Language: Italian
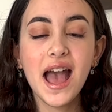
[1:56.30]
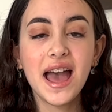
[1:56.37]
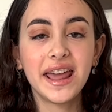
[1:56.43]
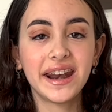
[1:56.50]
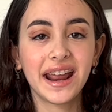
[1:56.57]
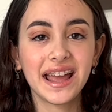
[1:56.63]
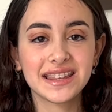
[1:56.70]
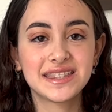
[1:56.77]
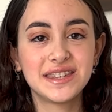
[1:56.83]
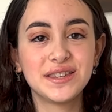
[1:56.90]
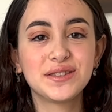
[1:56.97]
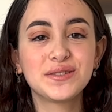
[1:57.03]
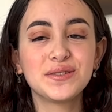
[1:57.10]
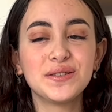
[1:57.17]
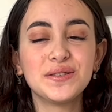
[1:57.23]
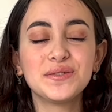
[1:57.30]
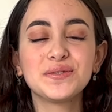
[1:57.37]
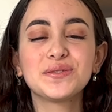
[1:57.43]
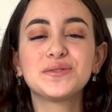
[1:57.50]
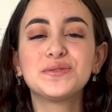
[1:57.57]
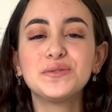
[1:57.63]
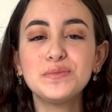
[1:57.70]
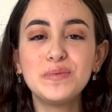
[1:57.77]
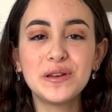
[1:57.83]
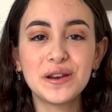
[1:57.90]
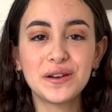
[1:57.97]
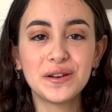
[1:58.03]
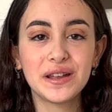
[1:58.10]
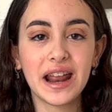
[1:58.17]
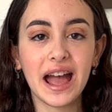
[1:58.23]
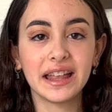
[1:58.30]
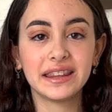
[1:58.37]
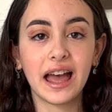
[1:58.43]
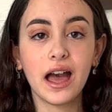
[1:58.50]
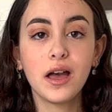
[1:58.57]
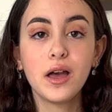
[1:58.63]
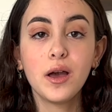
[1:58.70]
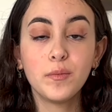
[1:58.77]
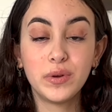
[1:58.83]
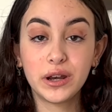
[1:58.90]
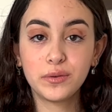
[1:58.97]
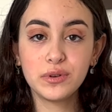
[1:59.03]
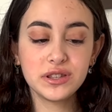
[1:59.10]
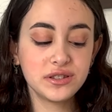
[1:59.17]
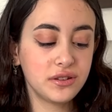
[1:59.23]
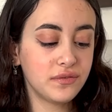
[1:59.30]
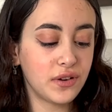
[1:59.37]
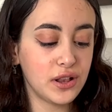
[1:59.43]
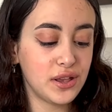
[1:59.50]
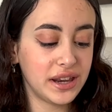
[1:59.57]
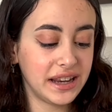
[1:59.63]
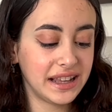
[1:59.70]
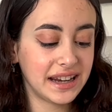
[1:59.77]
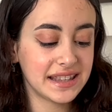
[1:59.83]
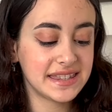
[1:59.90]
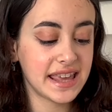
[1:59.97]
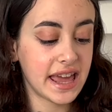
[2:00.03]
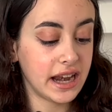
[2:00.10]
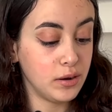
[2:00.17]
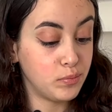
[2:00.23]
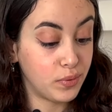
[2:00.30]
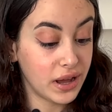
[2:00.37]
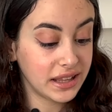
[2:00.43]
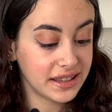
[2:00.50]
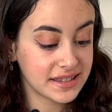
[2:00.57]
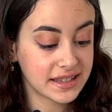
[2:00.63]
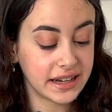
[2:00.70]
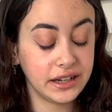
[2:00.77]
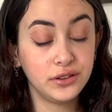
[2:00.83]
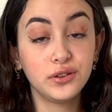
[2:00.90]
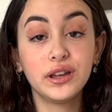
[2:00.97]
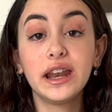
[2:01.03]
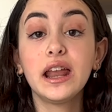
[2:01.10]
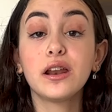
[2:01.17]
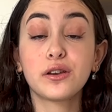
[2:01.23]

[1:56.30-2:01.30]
Ragazzi, sono super onorata. Per questo voglio ringraziare il poeta e scrittore